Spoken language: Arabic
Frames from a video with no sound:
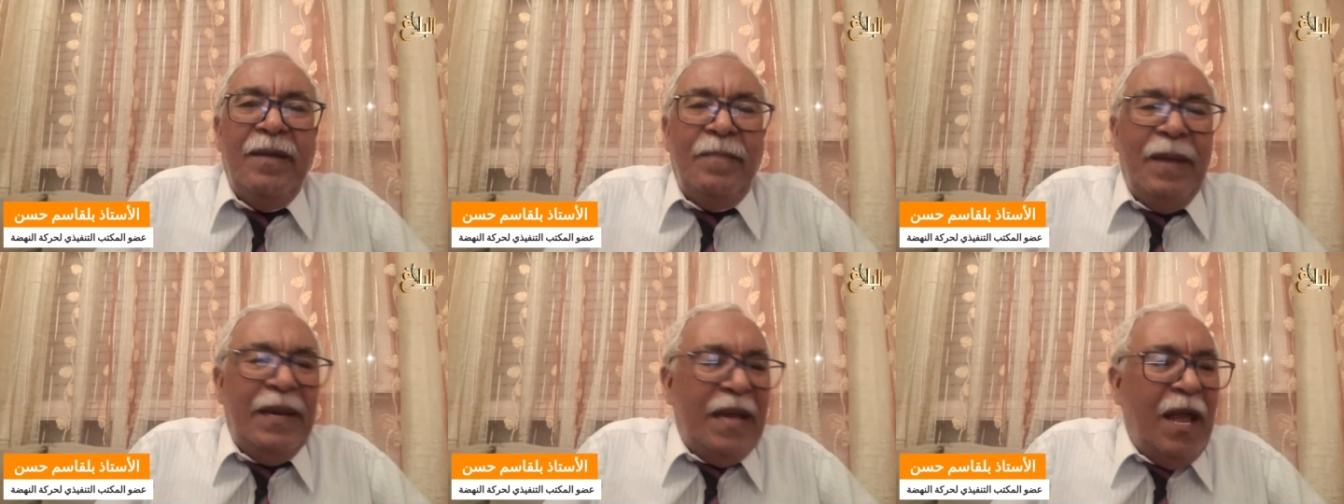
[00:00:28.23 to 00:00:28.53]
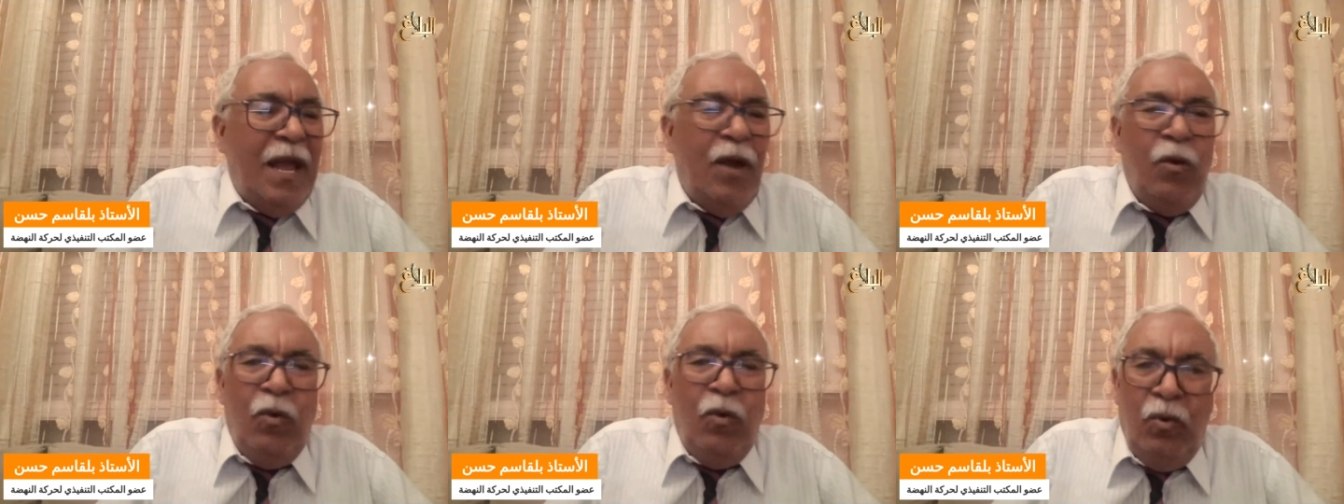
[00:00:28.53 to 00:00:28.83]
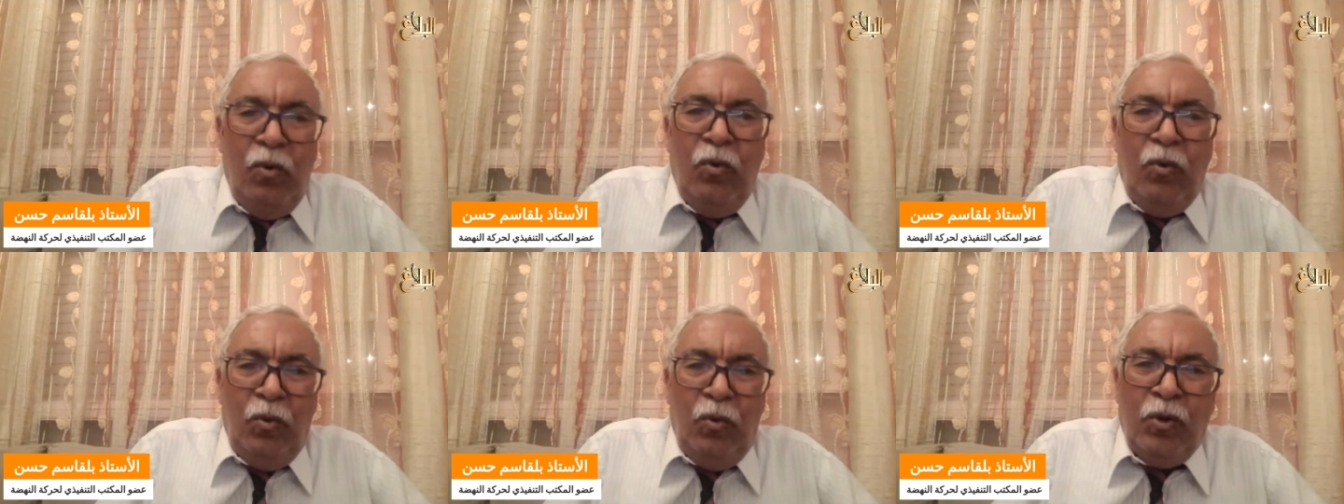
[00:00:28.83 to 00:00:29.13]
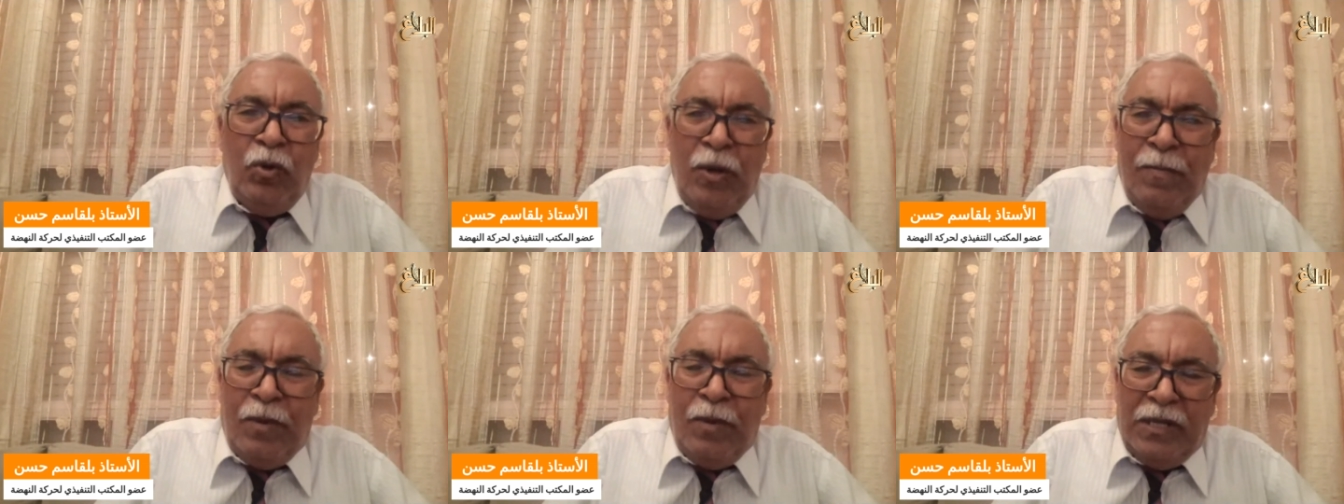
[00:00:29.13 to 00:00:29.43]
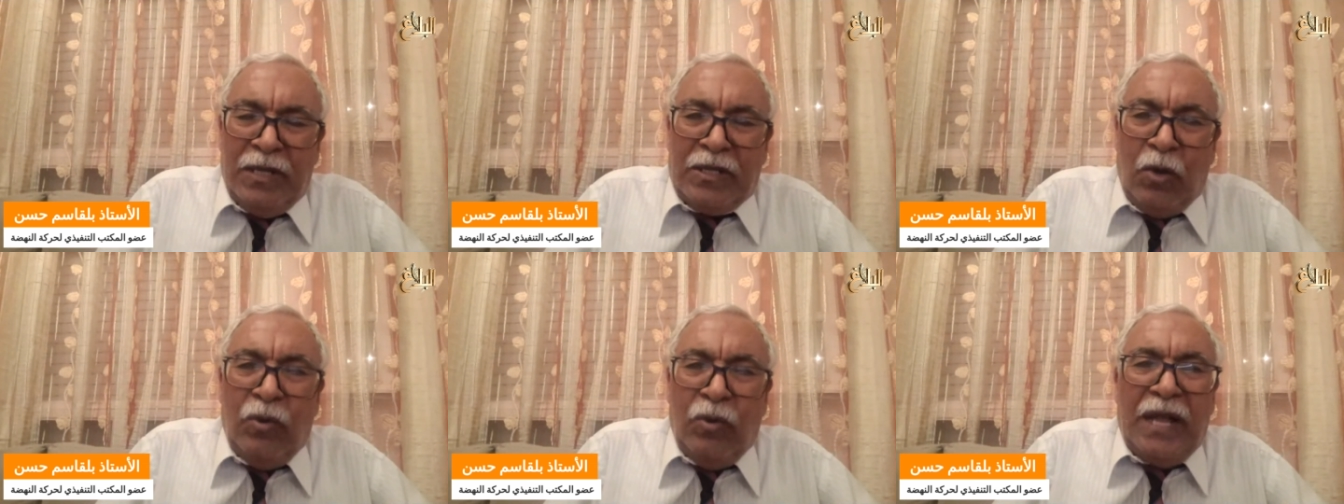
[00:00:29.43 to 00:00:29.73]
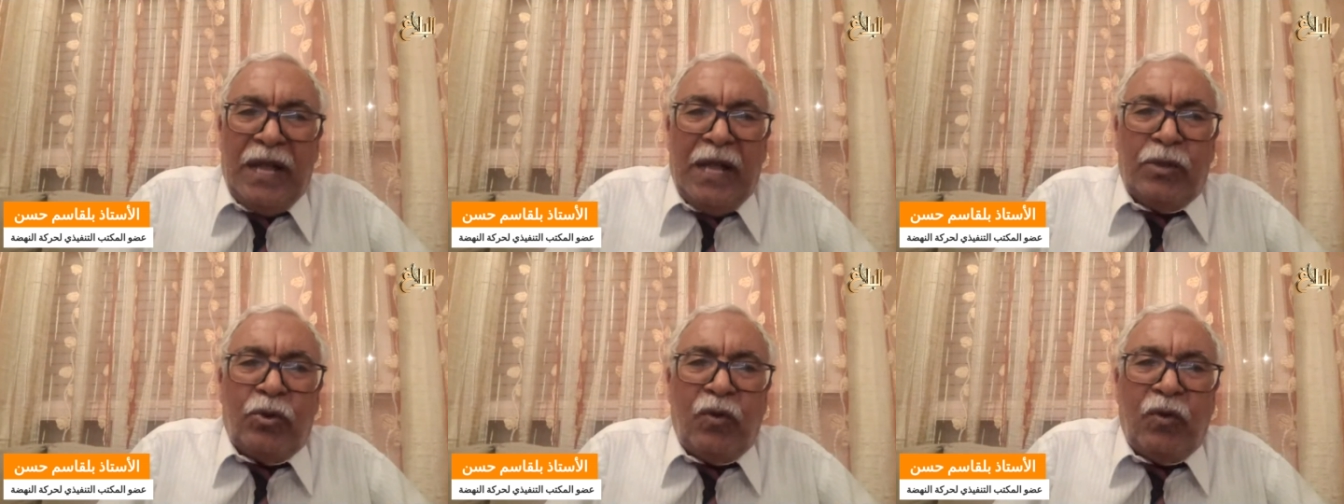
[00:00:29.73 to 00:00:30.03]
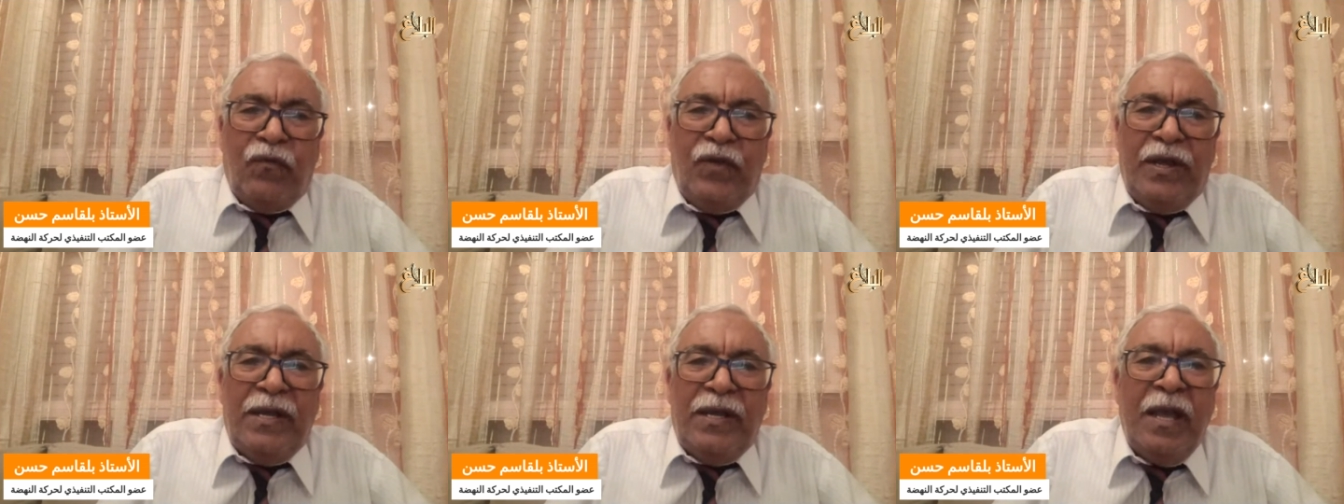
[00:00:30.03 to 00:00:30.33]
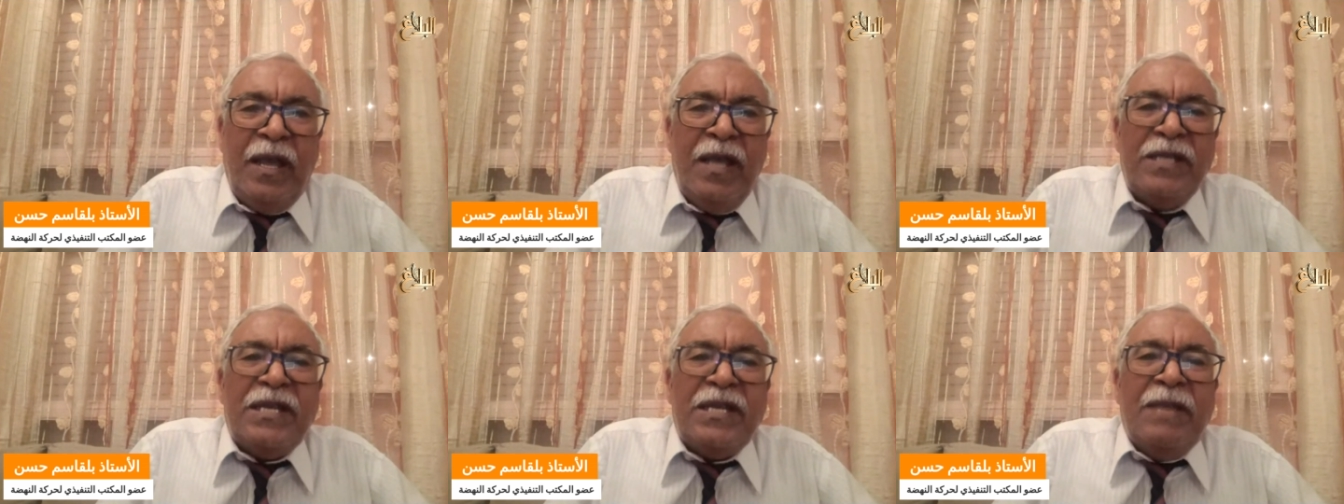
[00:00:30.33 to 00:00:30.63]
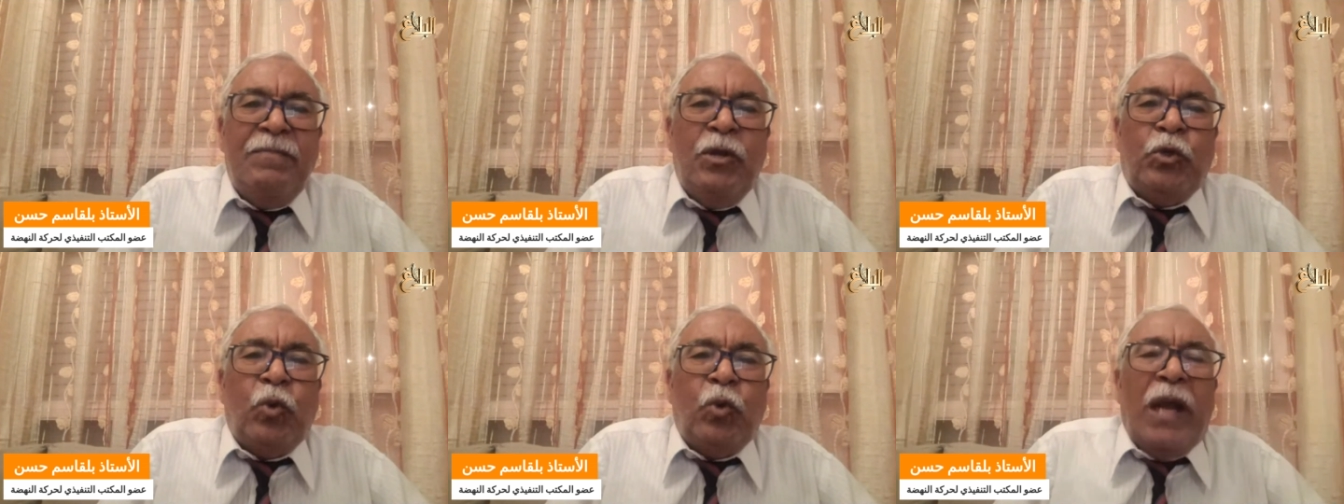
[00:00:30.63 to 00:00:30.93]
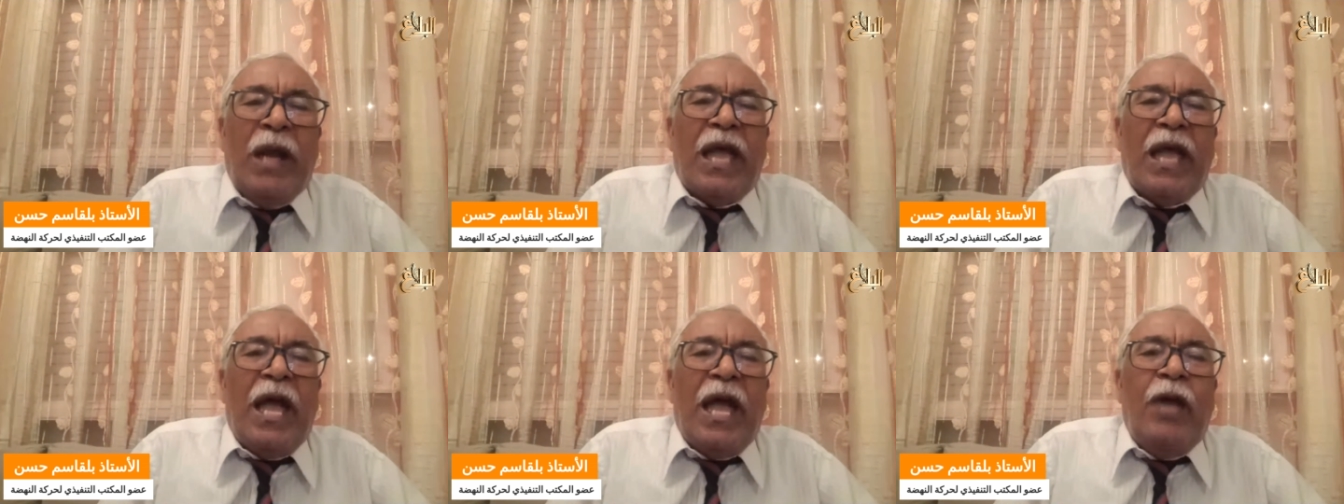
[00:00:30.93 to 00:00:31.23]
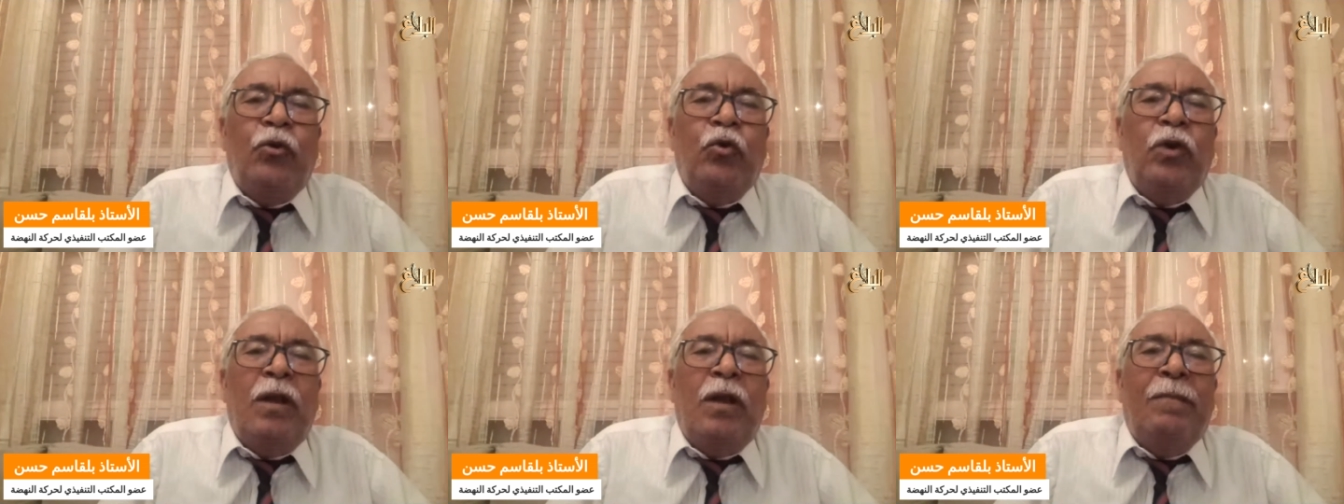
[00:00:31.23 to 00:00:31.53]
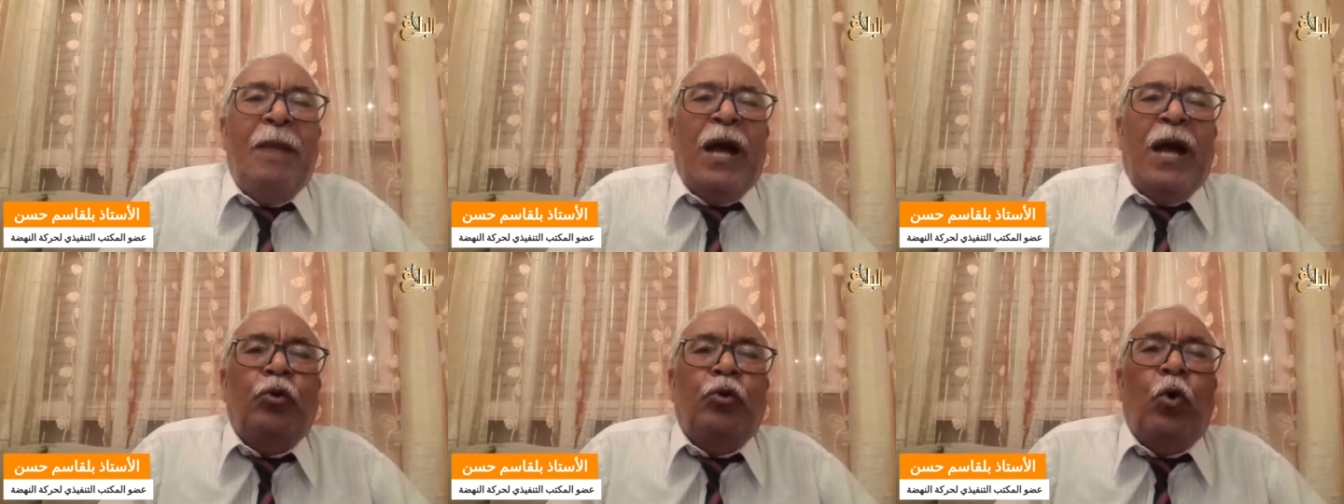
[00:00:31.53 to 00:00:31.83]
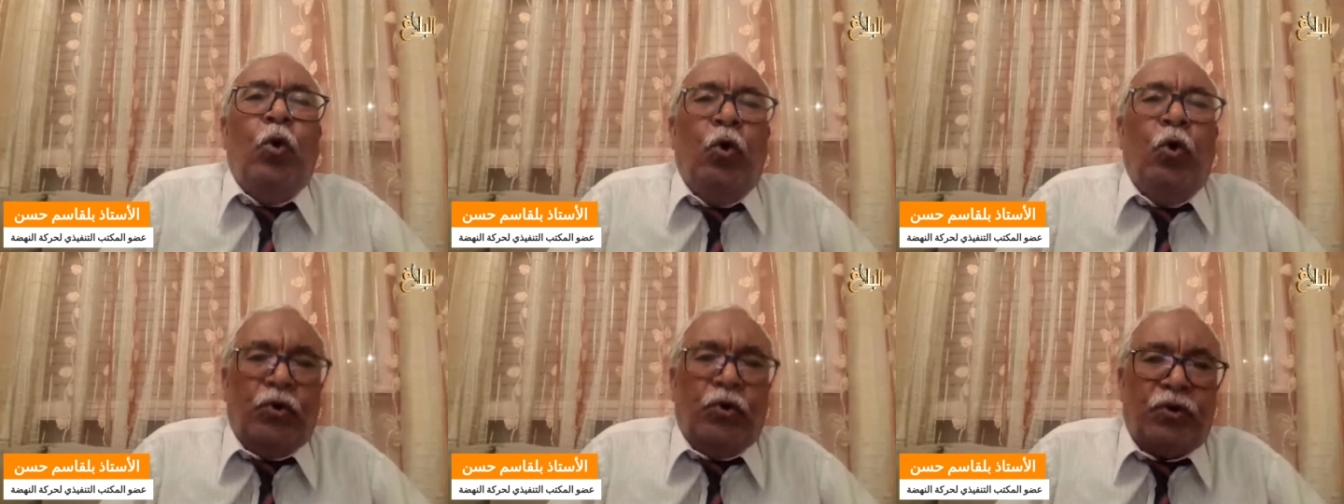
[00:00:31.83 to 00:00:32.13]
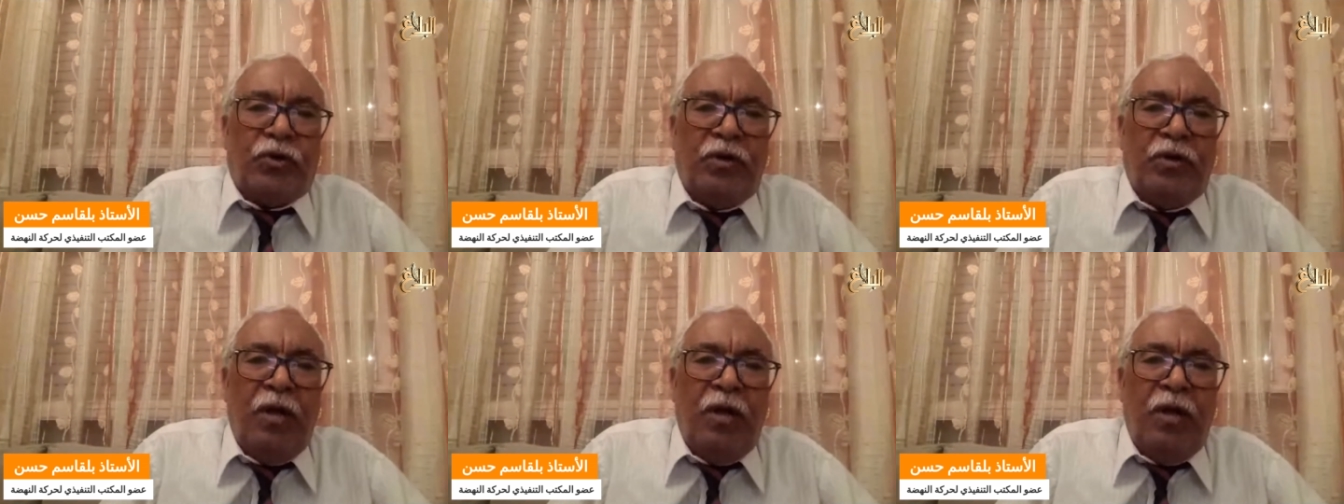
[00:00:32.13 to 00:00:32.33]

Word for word: معناه ويمكن تو نتحدثوا فيه سميته القانون المغدور